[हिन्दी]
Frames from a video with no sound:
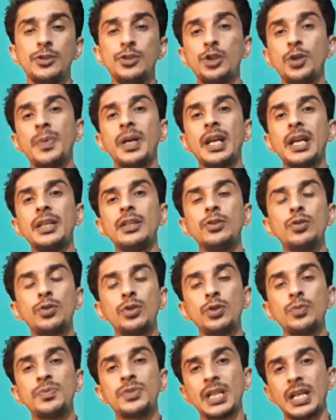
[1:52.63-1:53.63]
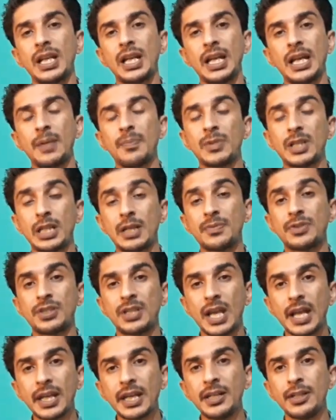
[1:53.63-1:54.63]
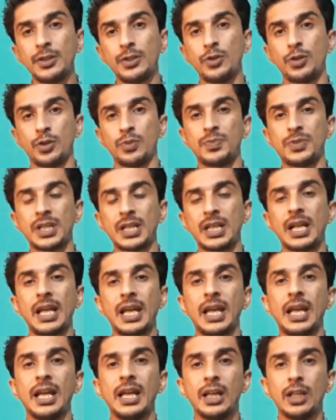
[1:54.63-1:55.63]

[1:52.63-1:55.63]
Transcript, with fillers: जो मेरा यूट्यूब चैनल है मतलब सेकेंड यूट्यूब चैनल है